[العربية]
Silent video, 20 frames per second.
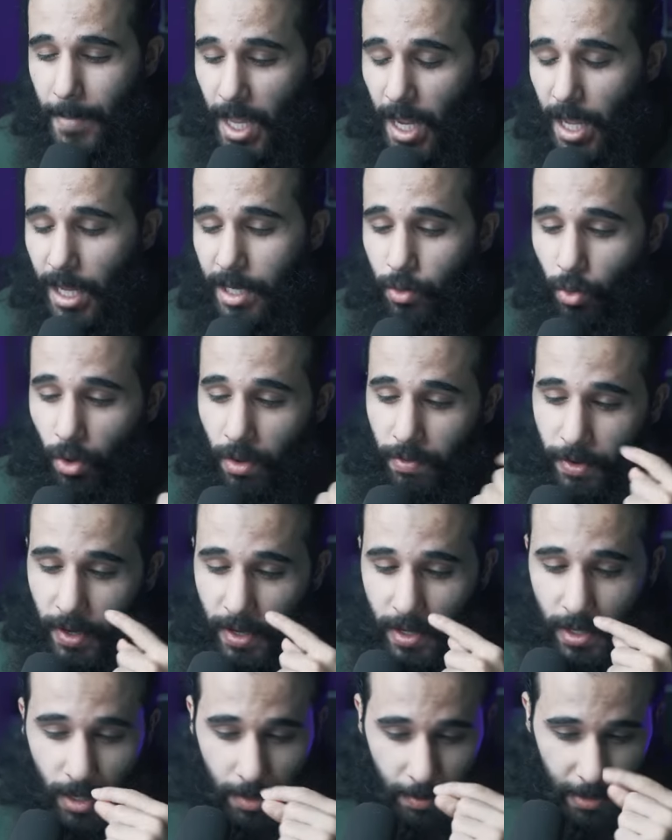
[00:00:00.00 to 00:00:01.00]
خلنه
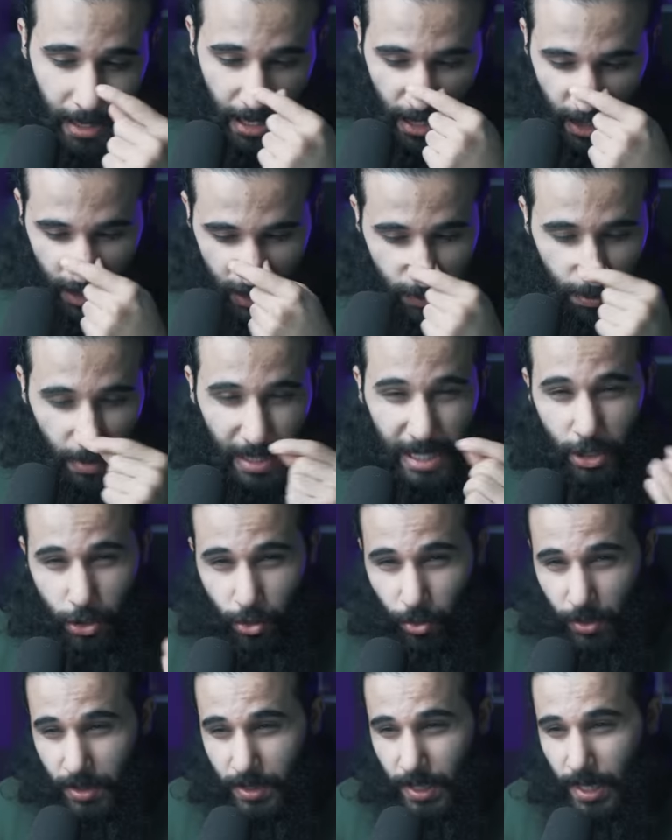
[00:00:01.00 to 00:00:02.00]
يفكر بالله اصبر لي
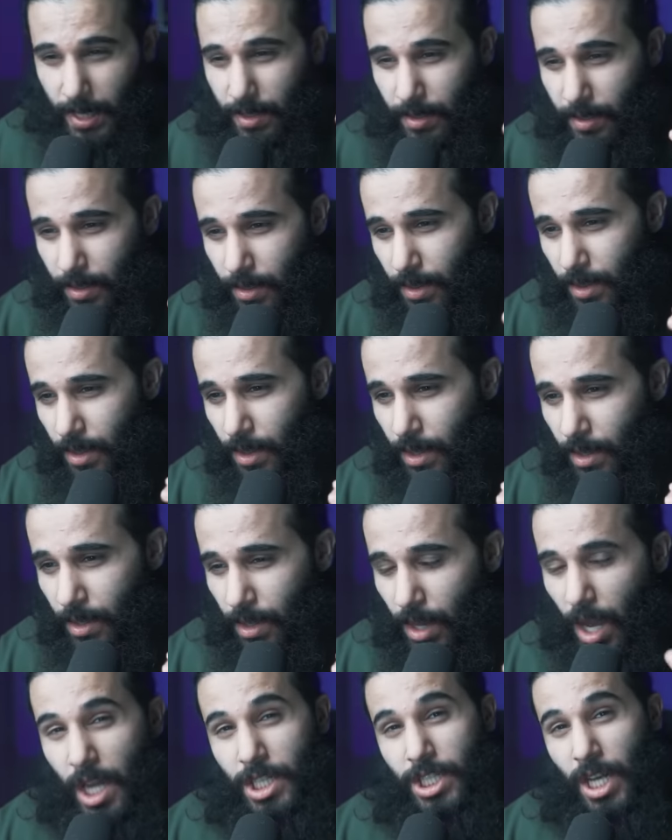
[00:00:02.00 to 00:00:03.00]
شويتين
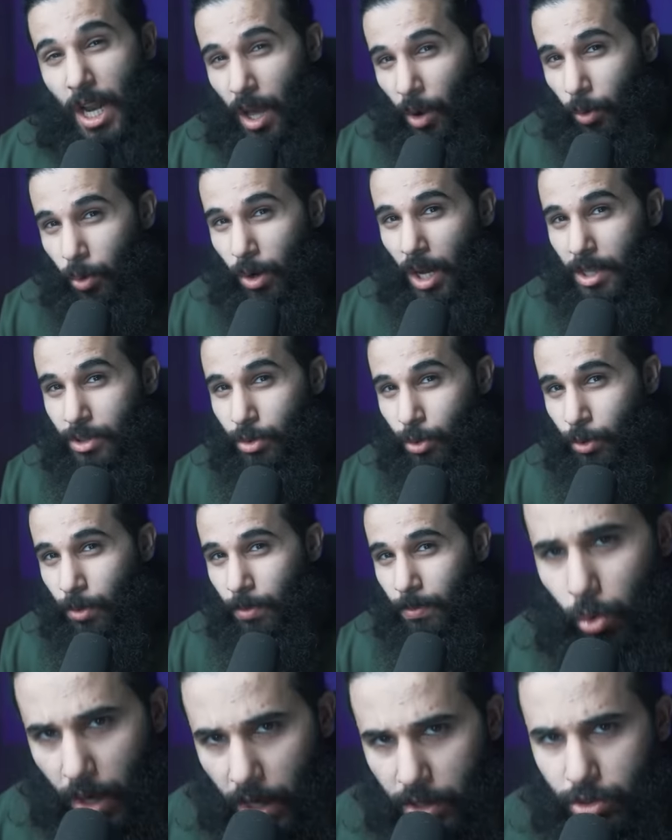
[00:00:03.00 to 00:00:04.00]
اجل
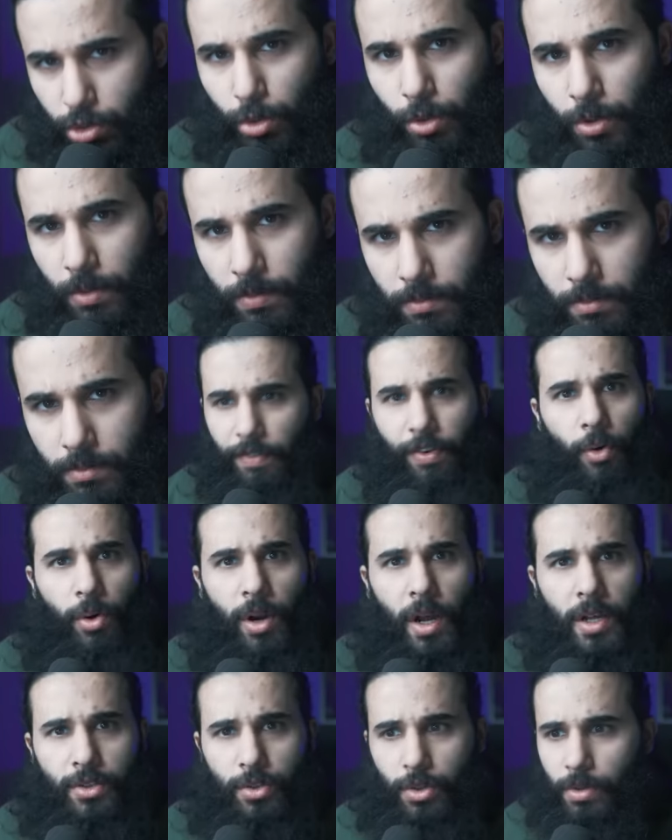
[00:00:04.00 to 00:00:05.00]
اولادكم اولادكم كيف
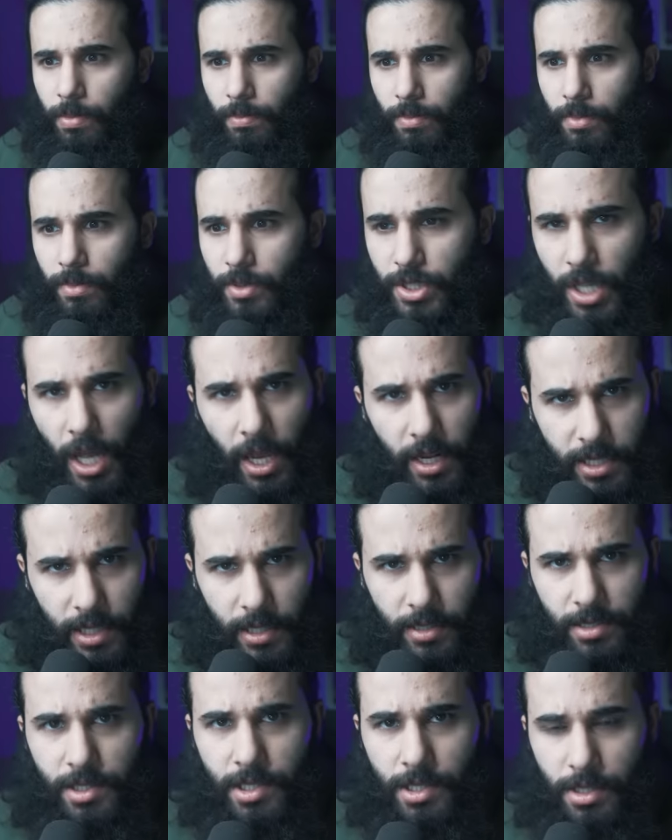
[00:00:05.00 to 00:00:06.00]
اولادكم
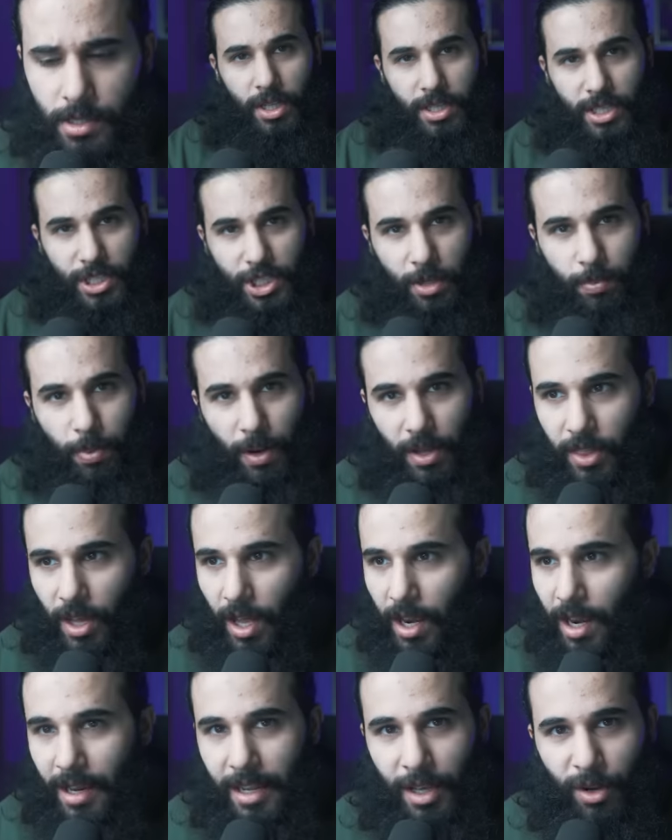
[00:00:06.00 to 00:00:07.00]
صاحي انت الولد ايش يبغى
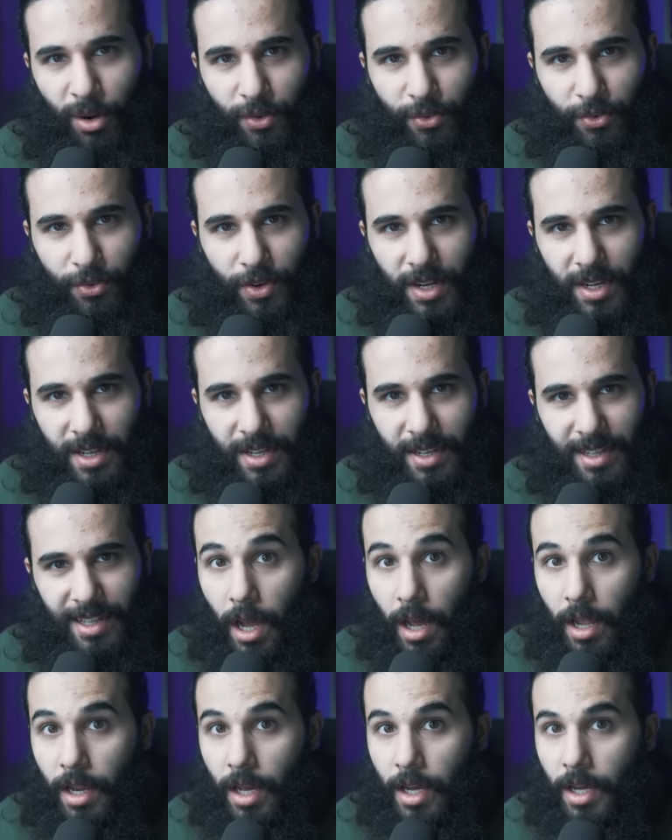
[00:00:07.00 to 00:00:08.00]
ذا الله لا يوفق
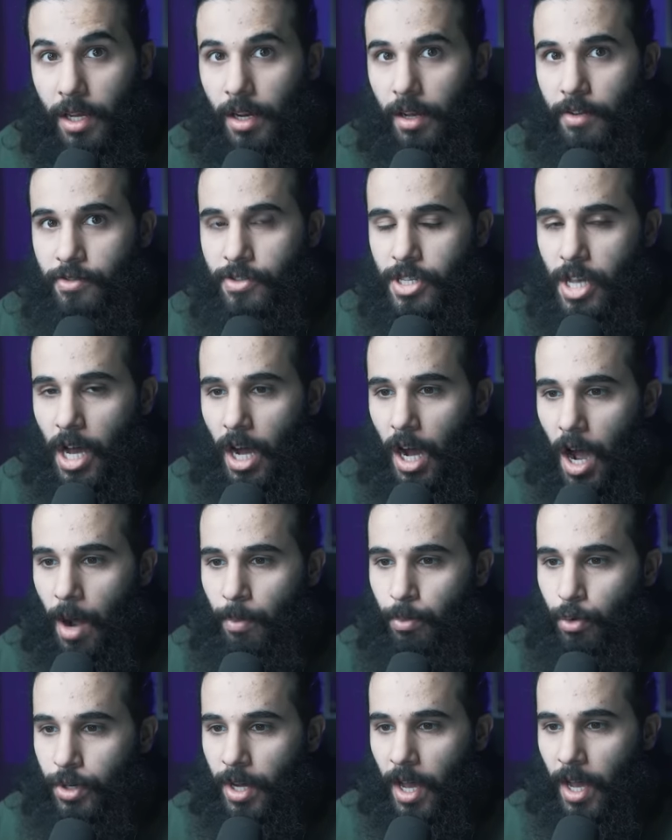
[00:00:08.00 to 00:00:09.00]
مالك نفسه
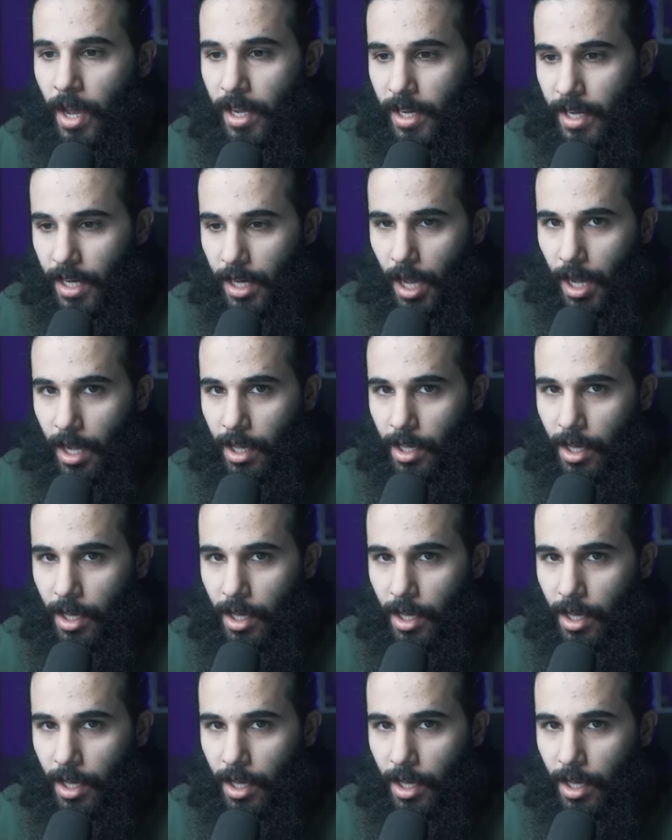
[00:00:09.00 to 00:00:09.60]
ابو نائله